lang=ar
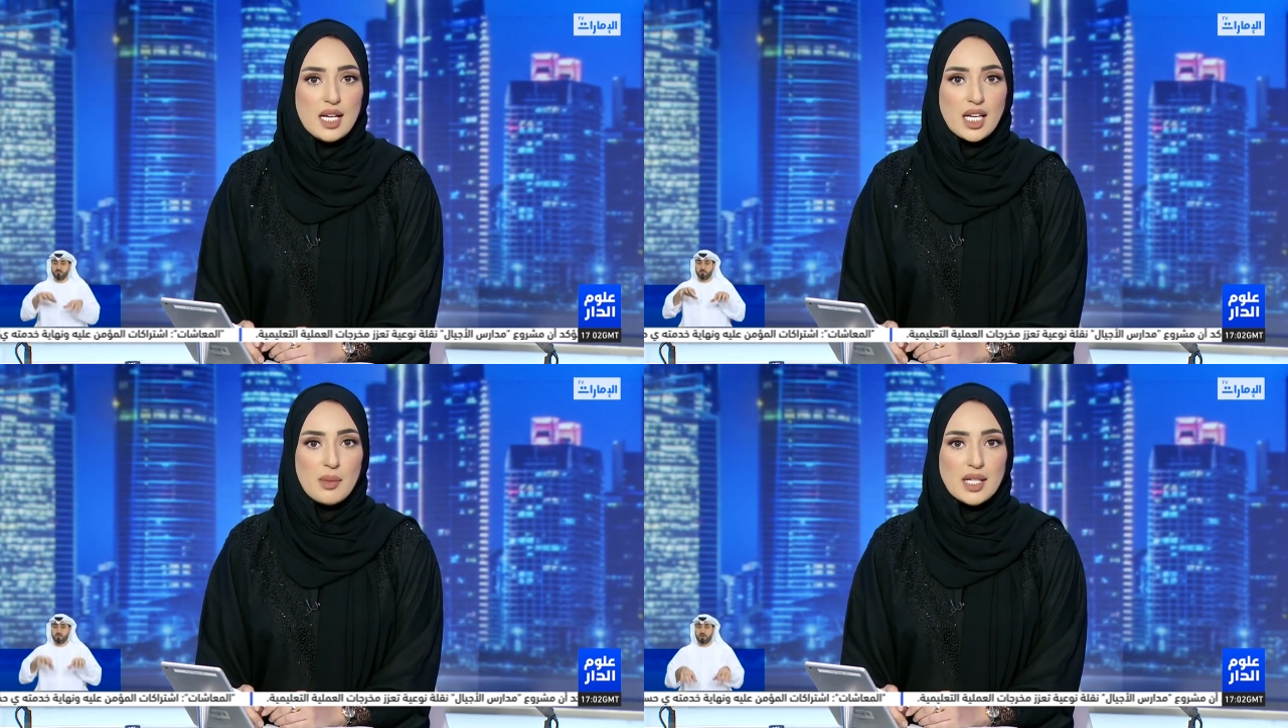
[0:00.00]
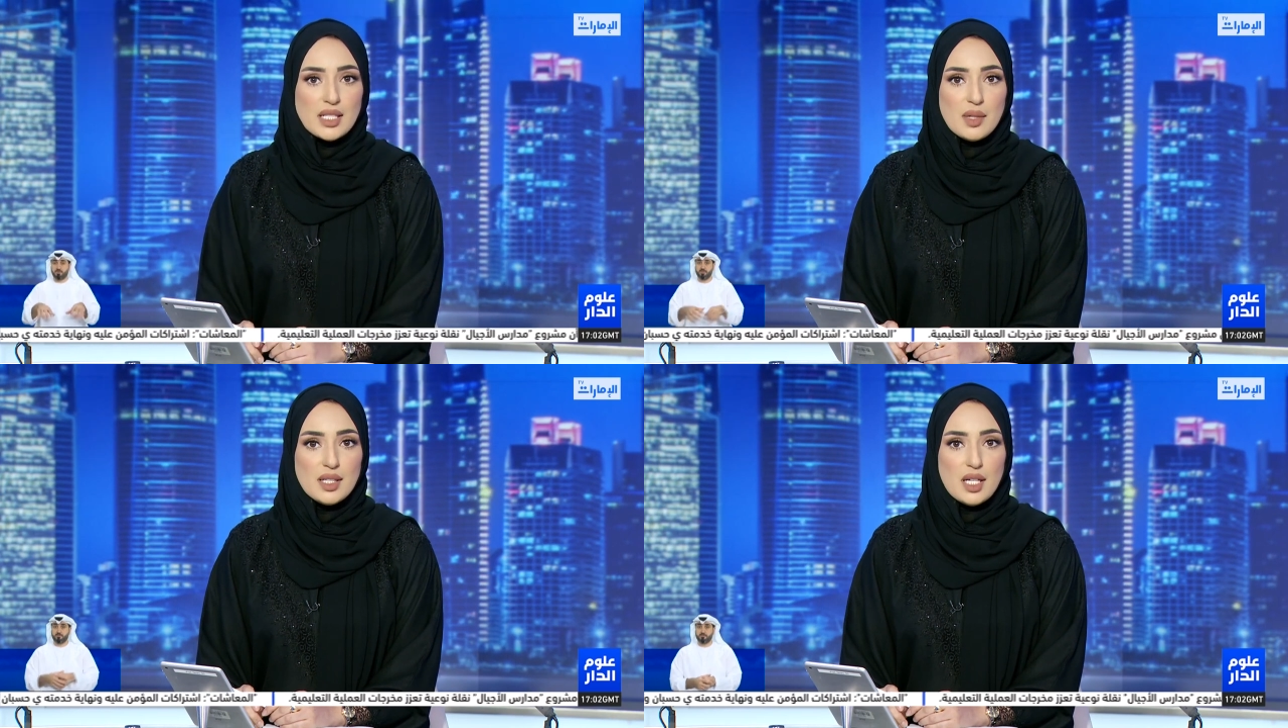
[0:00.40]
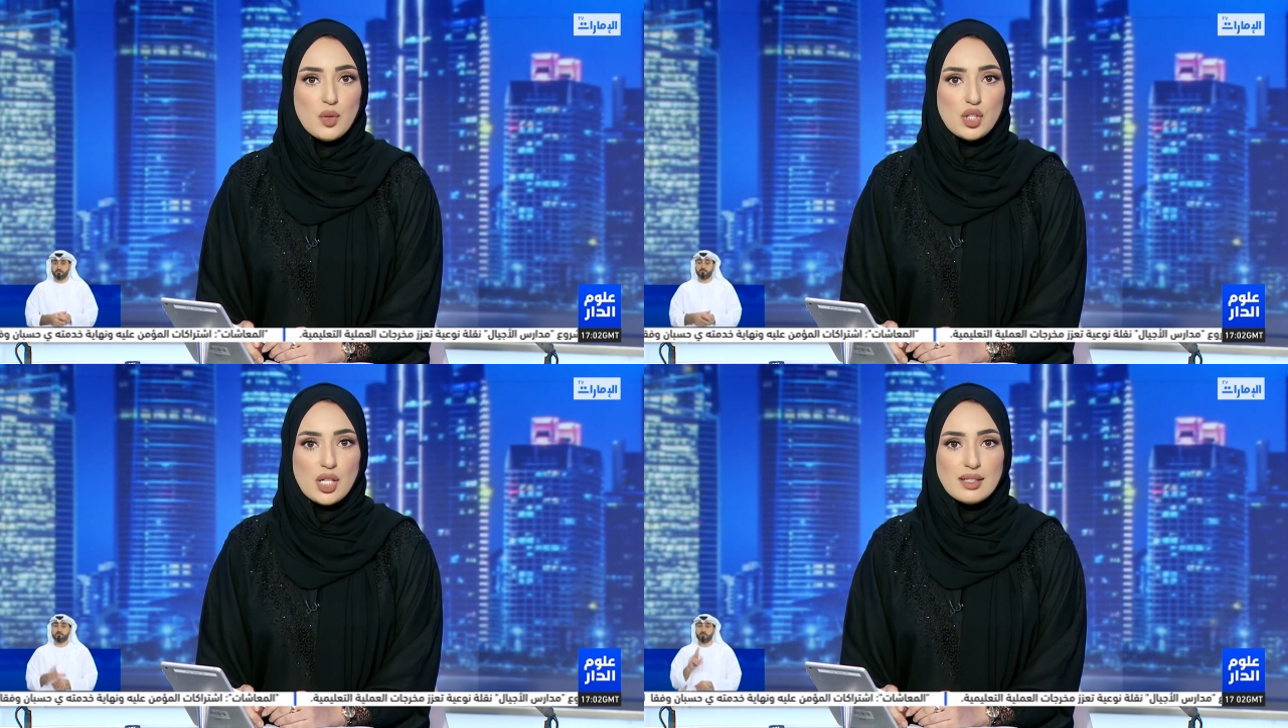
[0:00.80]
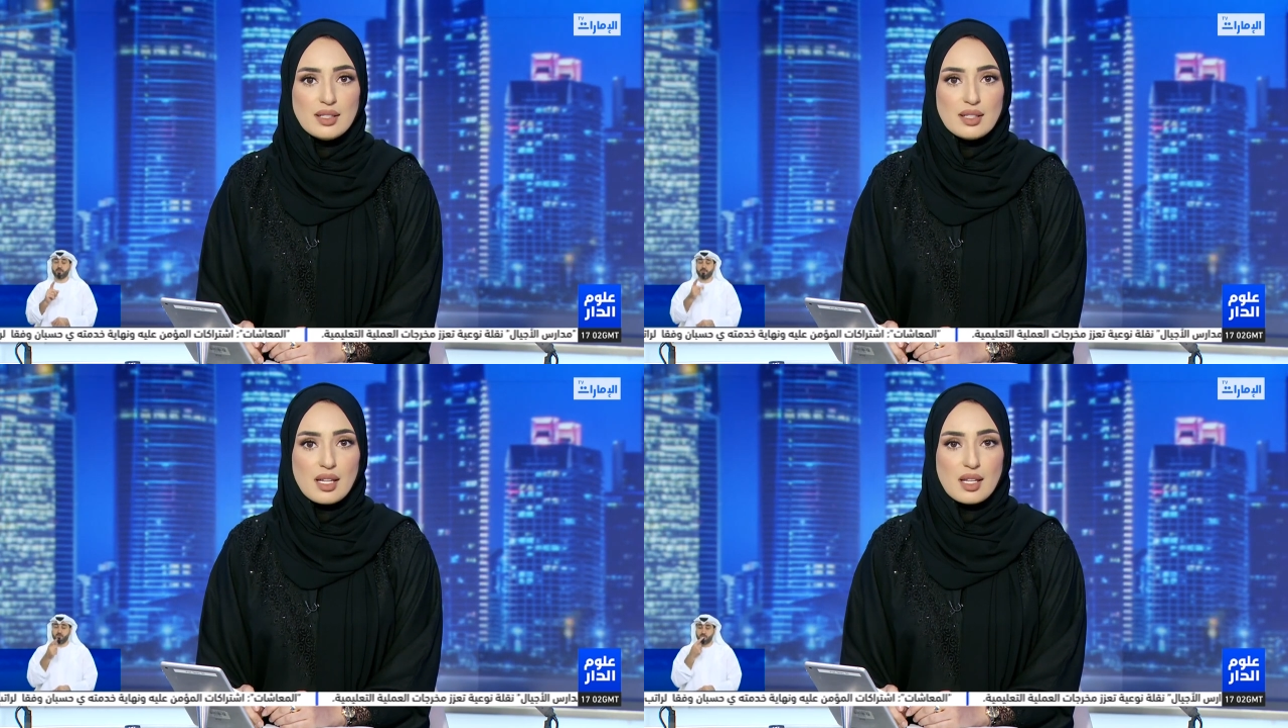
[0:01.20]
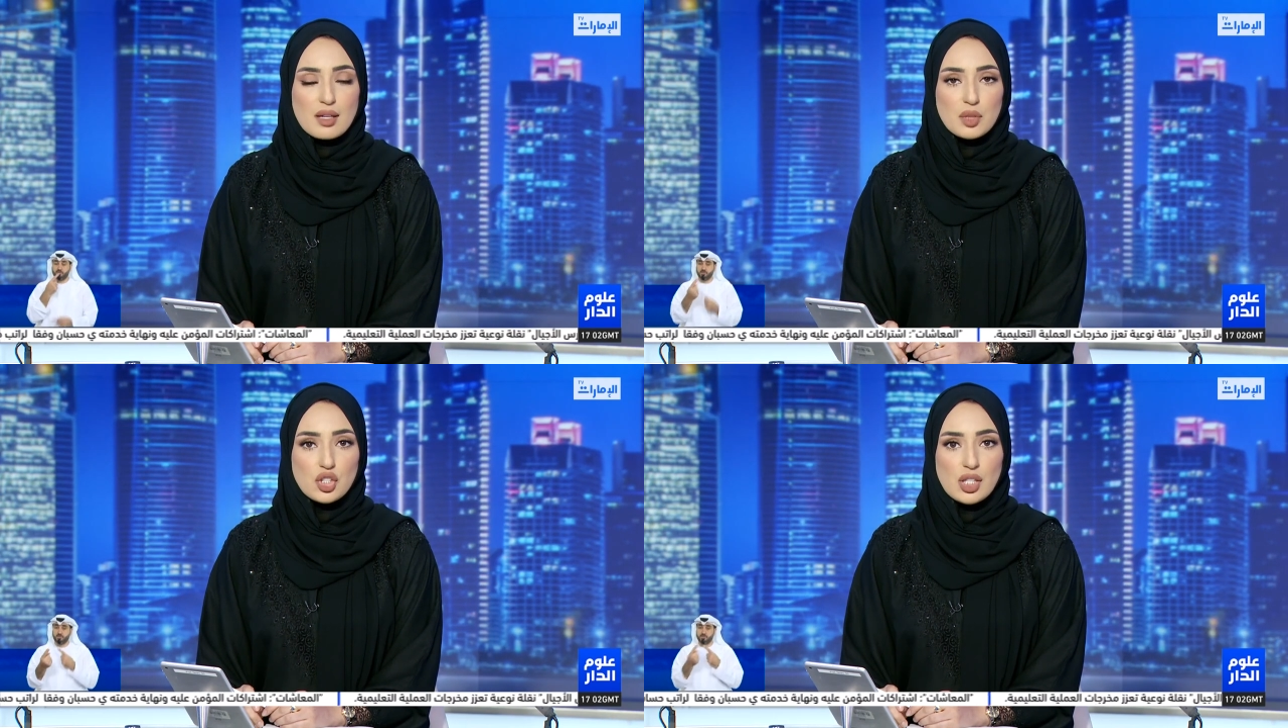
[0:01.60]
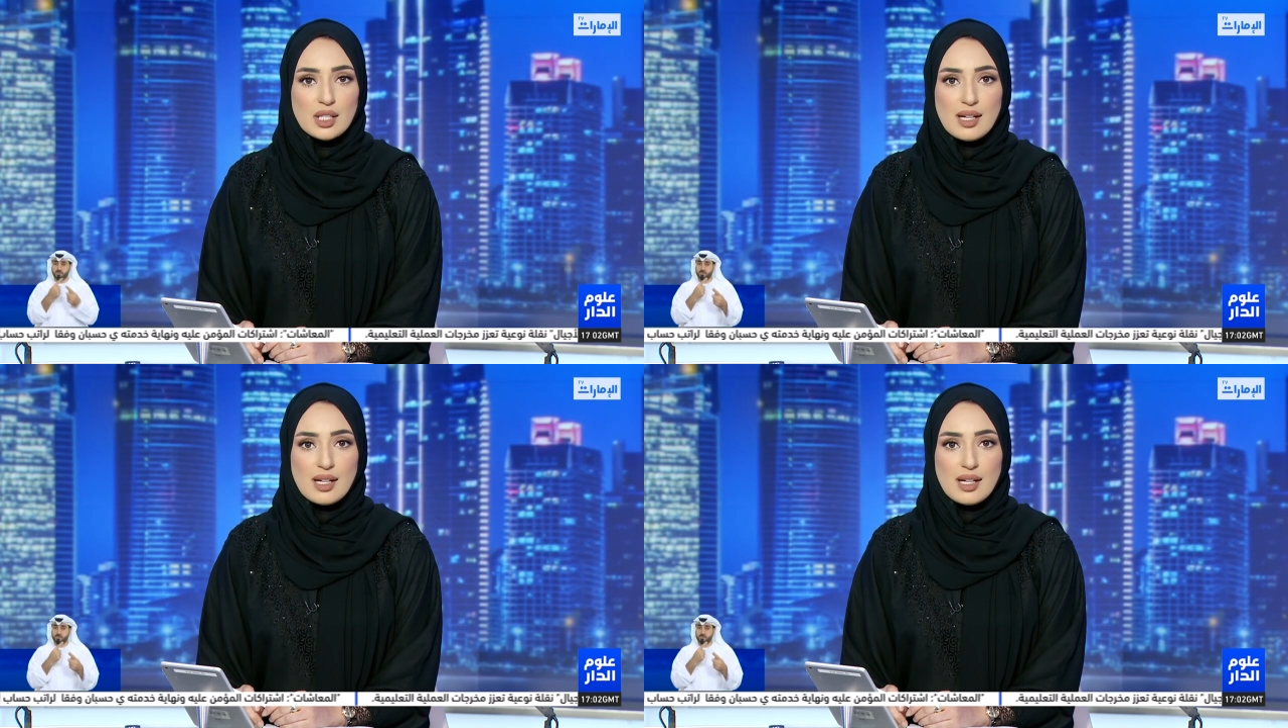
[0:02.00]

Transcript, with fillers: كما تبادلا وجهة النظر بشأن